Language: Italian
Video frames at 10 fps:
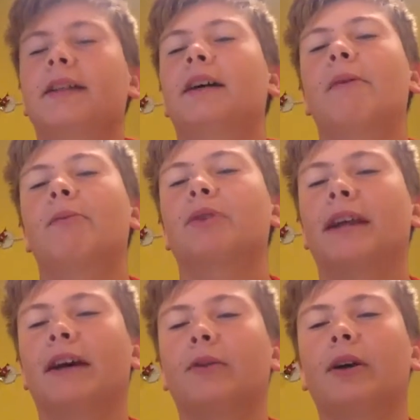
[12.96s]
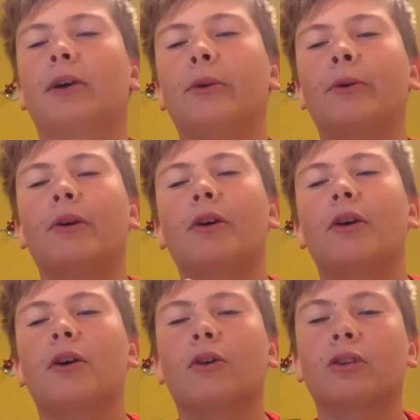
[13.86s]
Abbiamo creato una crew
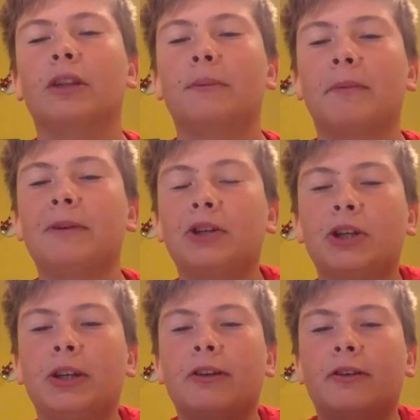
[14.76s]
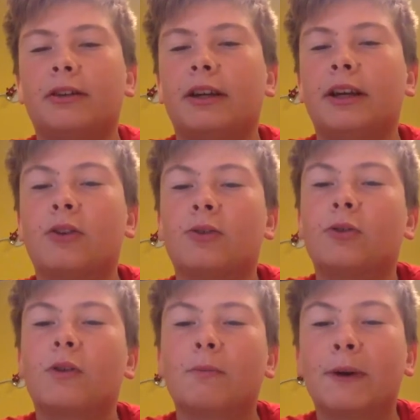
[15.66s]
con dei miei amici e con
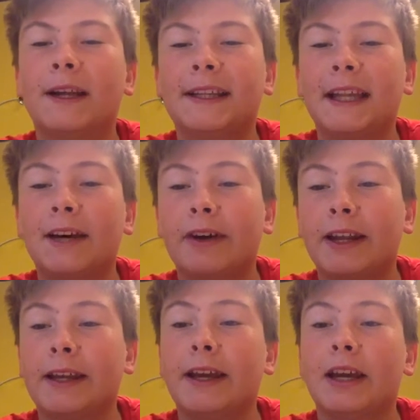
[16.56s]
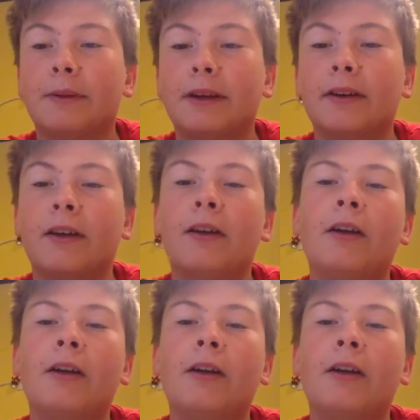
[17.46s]
un componente della Variety Gaming.